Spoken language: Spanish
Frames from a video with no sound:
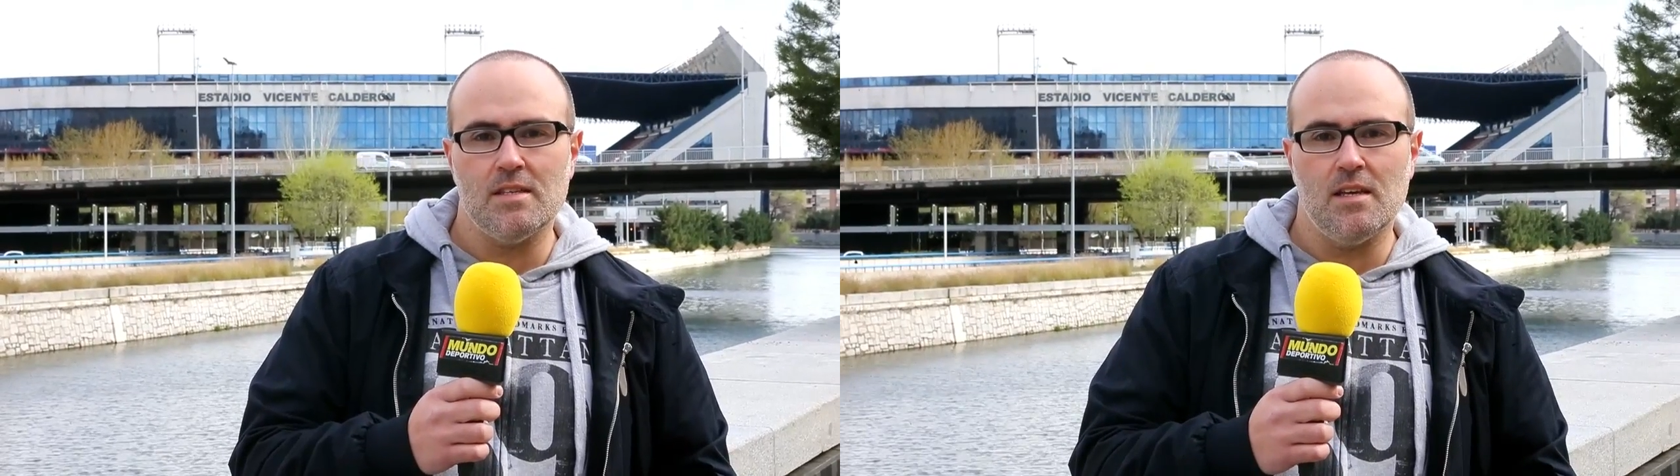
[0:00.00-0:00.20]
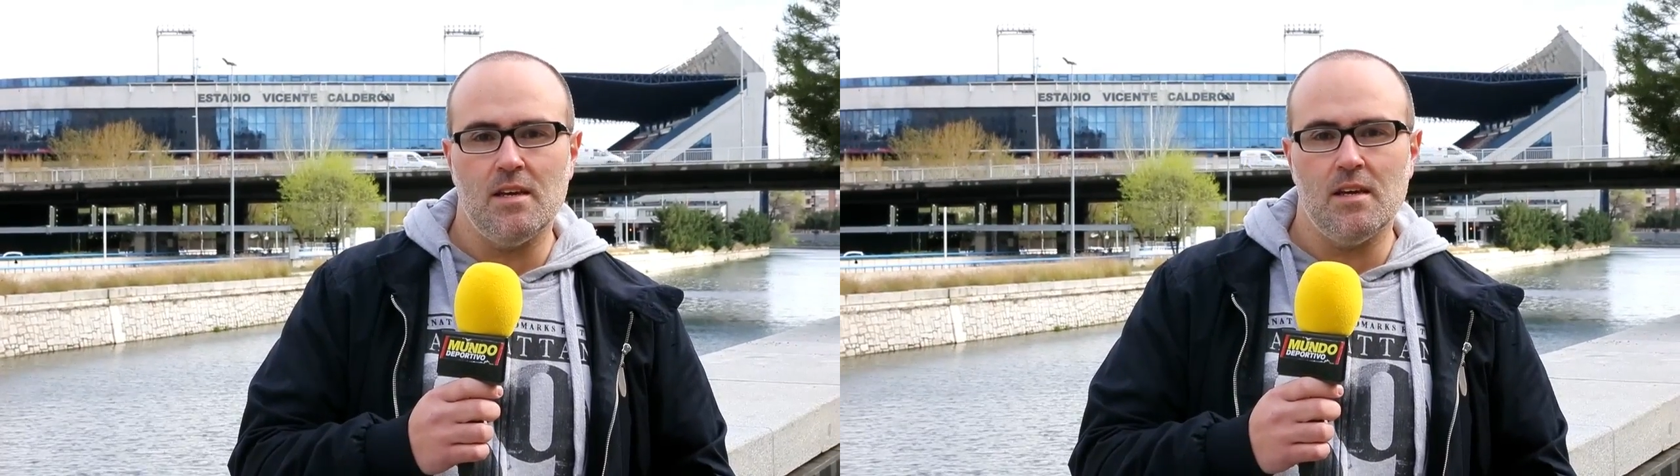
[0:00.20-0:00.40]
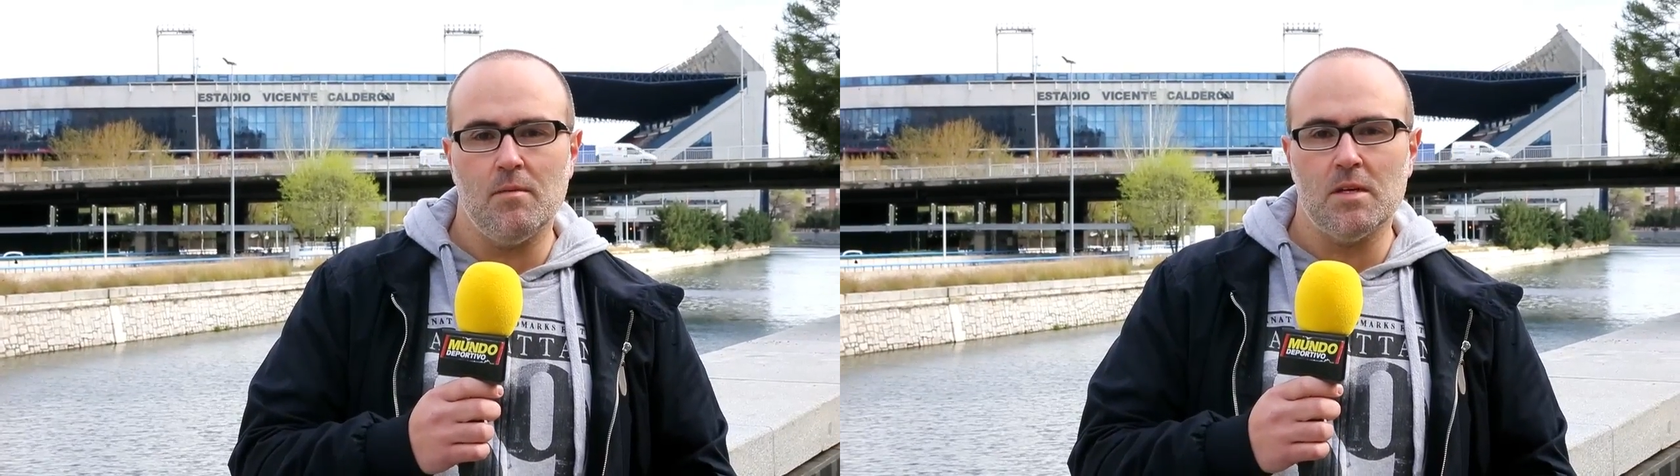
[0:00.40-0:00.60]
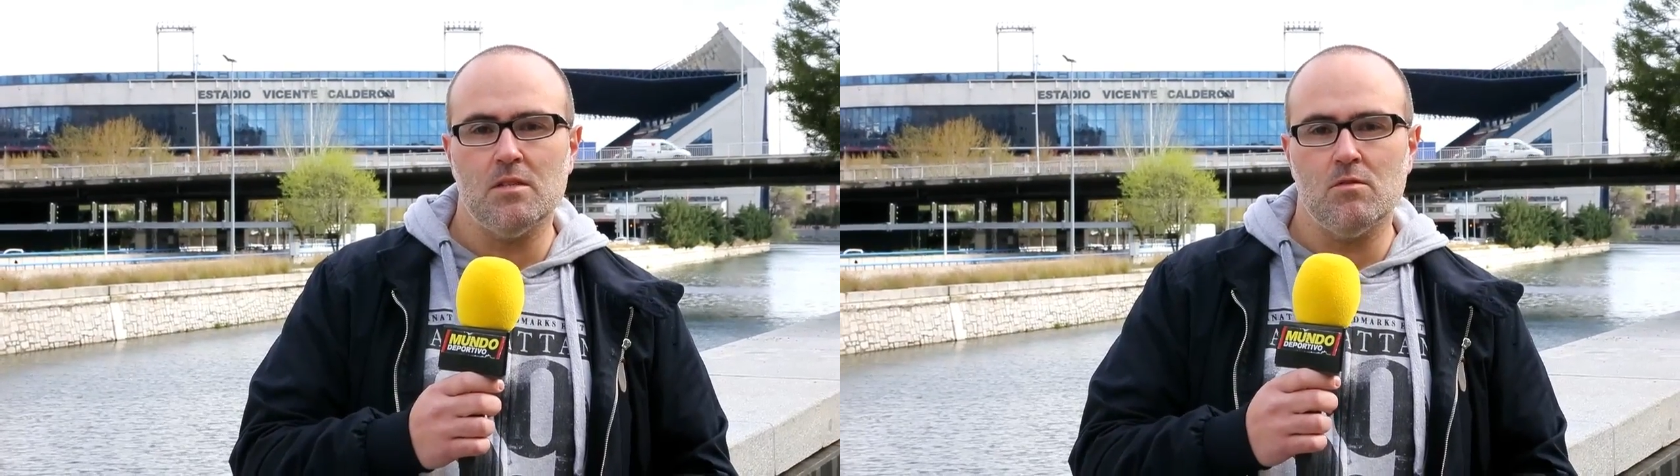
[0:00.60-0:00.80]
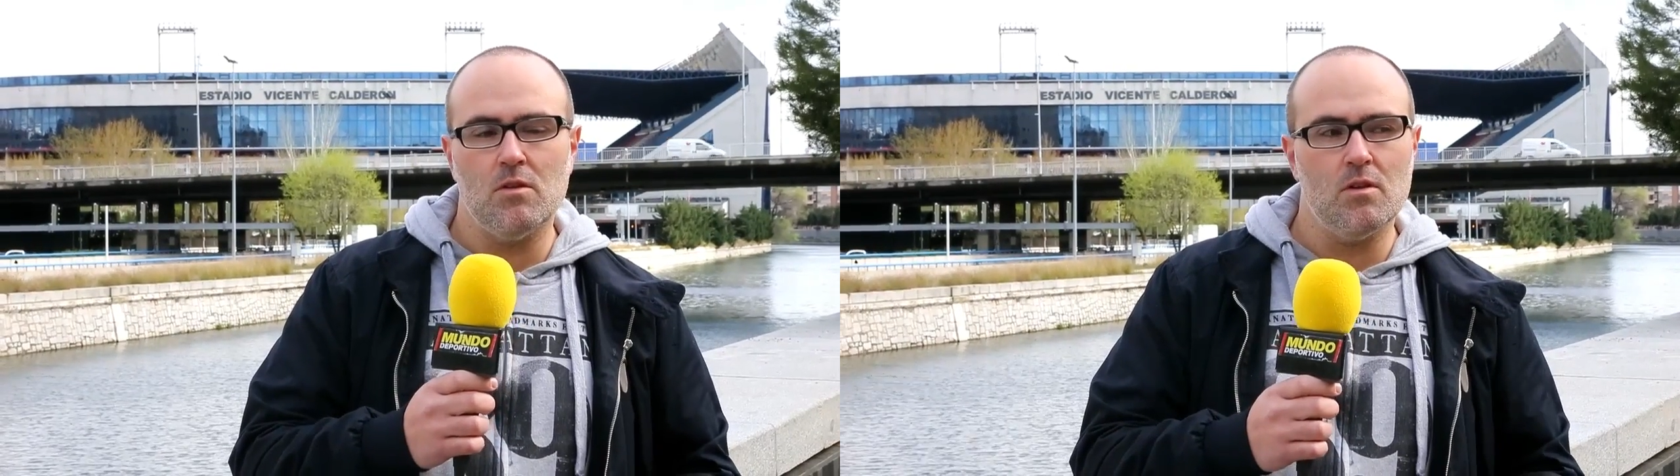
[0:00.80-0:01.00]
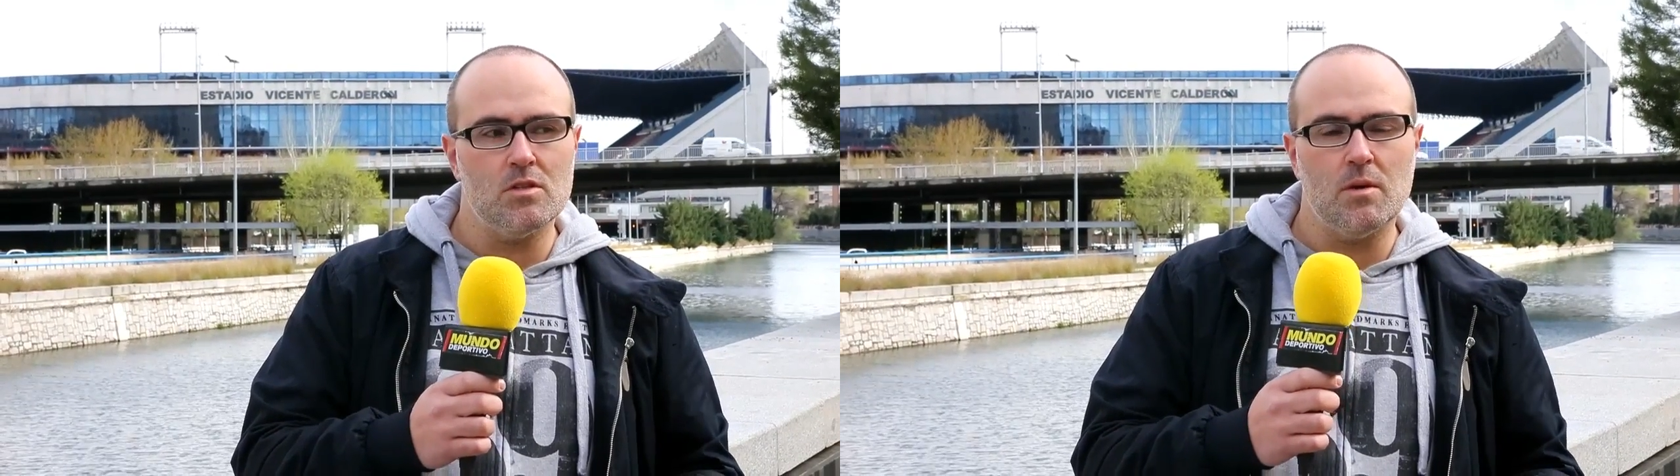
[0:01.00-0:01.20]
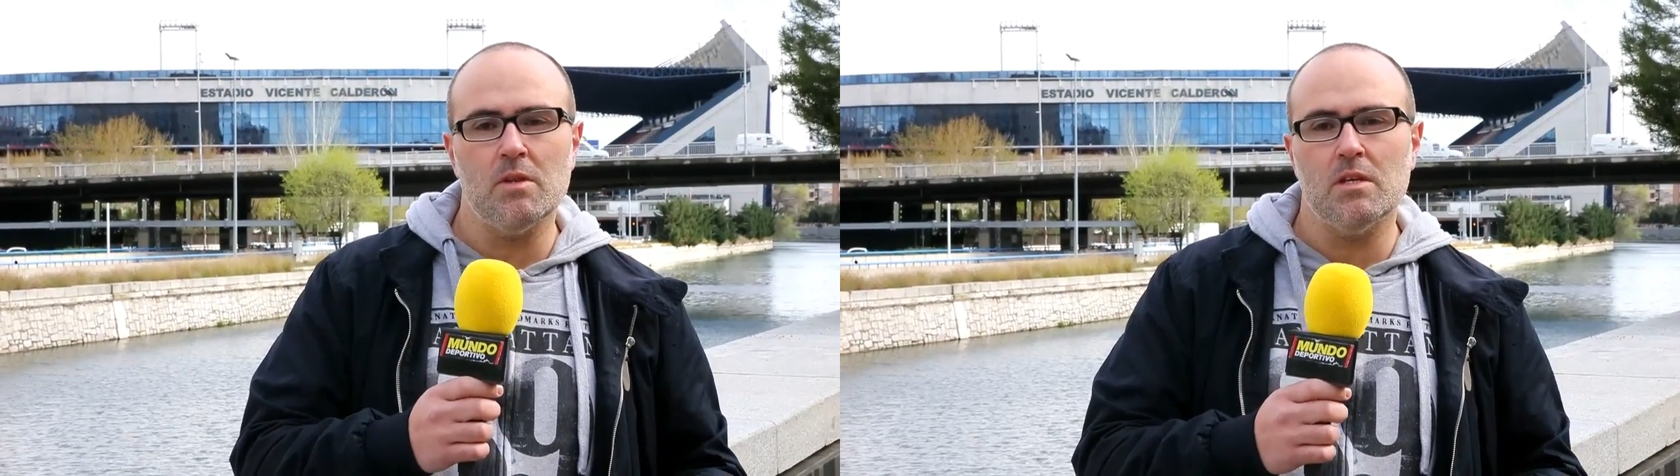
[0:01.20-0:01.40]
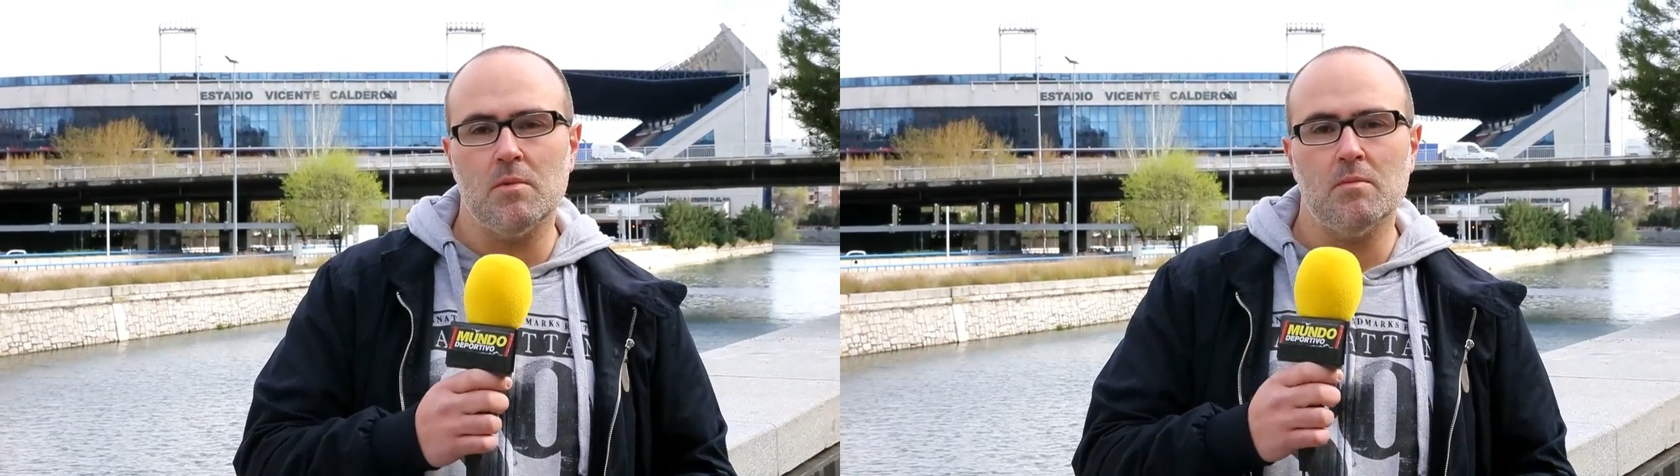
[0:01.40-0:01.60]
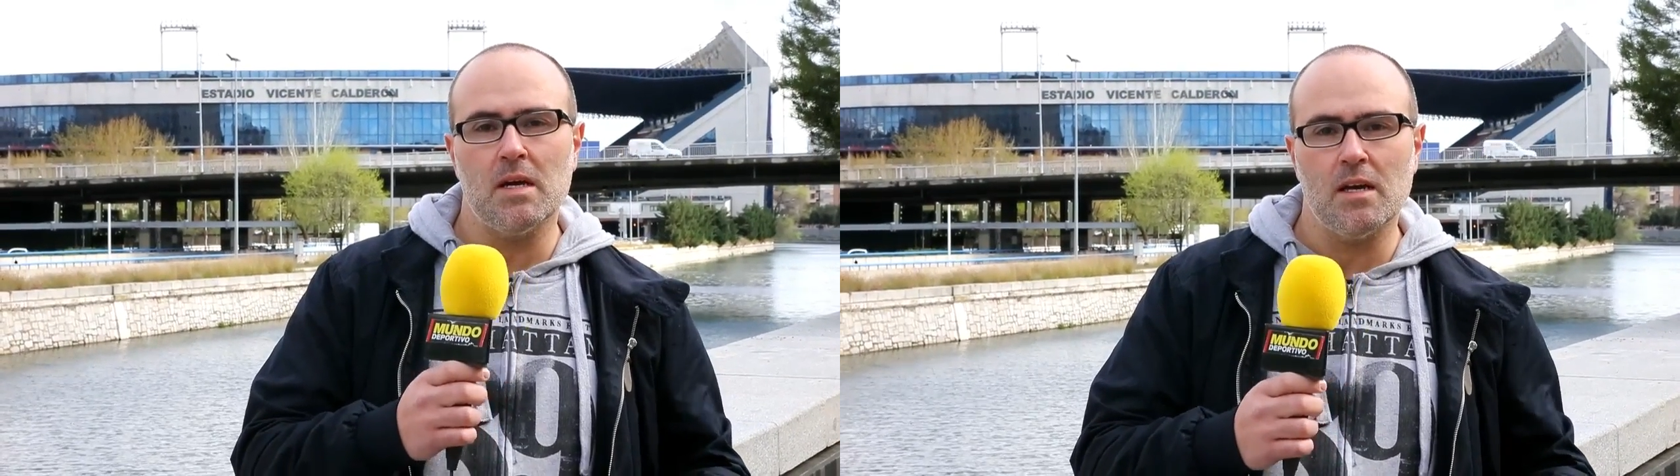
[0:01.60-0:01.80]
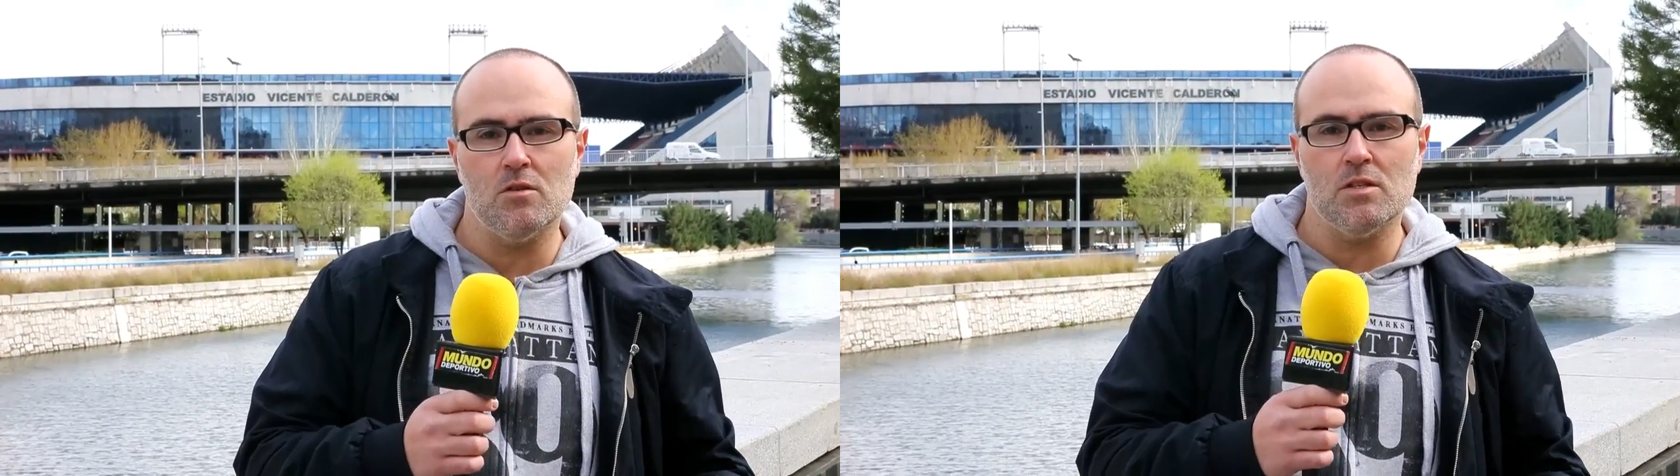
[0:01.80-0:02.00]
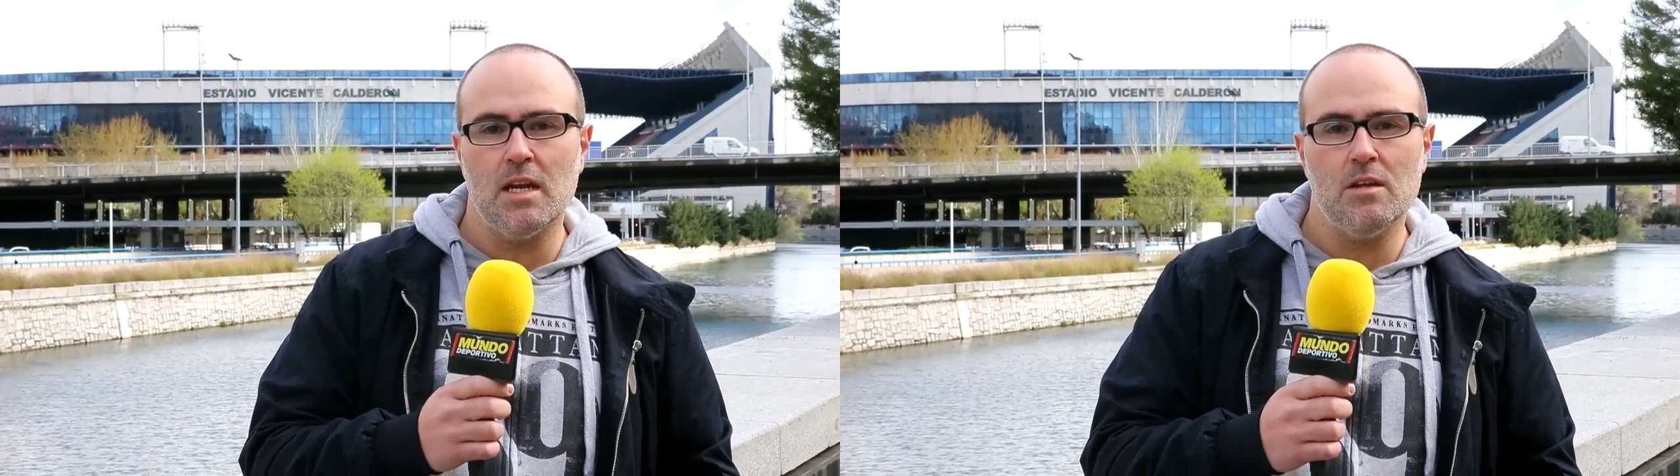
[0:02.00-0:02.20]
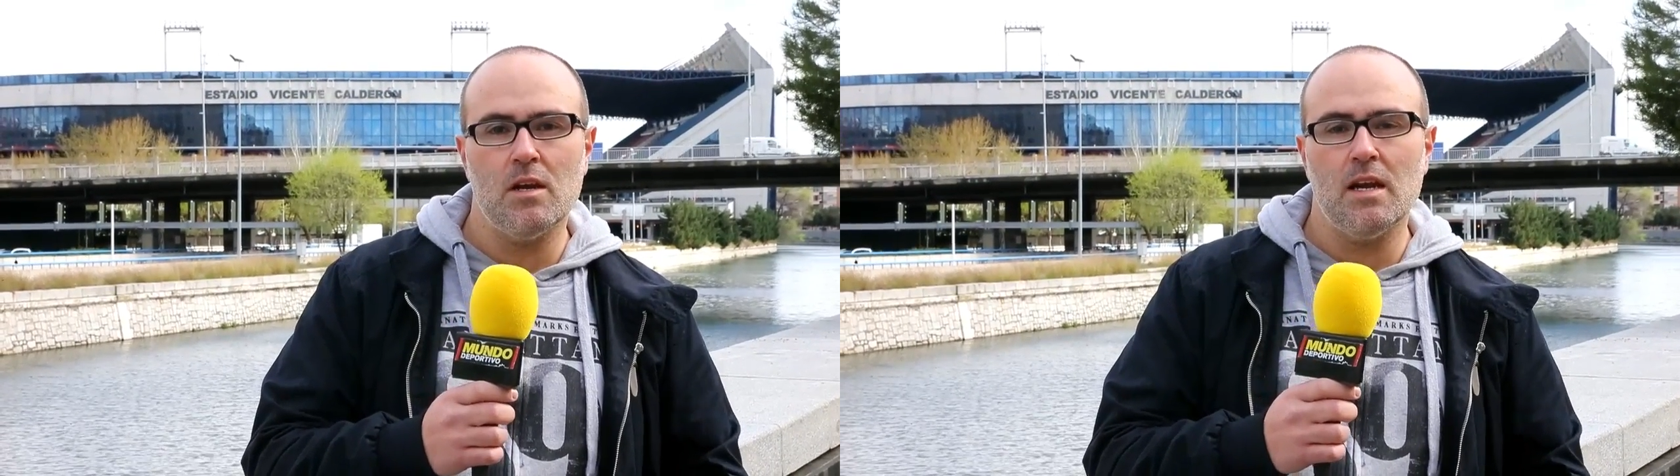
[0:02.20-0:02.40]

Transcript: Eh, va a ser uno de los ambientes más mágicos del año.